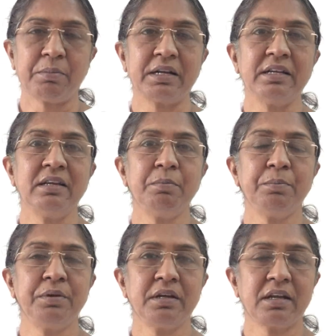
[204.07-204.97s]

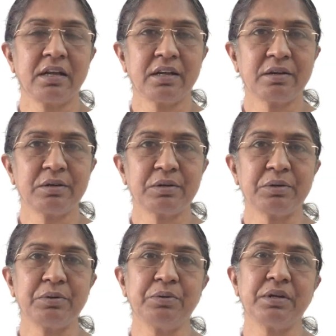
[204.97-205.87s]
மன்னிப்பு
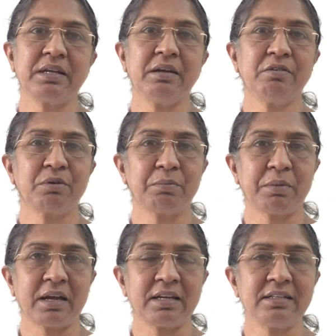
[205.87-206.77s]
கேட்கக்கூடிய ஒரு
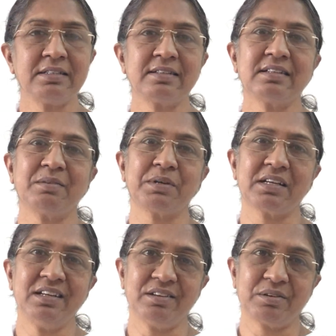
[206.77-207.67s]
மேனர்ஸ்
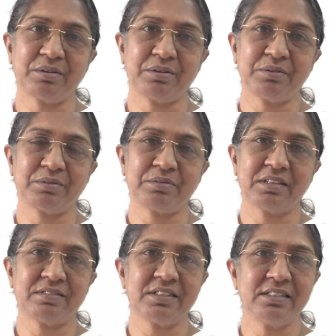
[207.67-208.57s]
நமக்கு இருக்கணும்
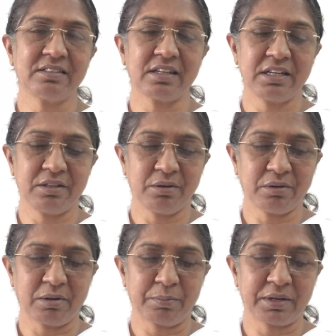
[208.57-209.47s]
தவறு
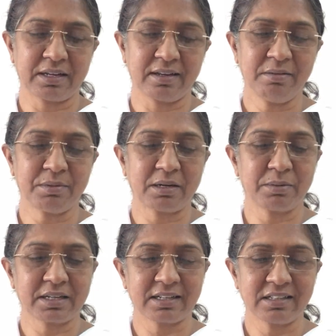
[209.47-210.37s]
செய்தோ அப்படின்னா
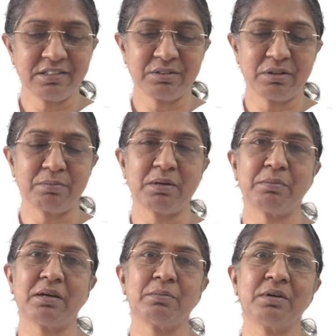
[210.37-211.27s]
பாபா கிட்டே சொல்லணுமா
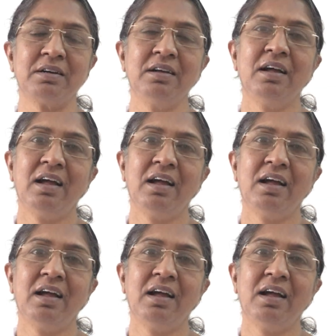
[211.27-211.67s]
பாபா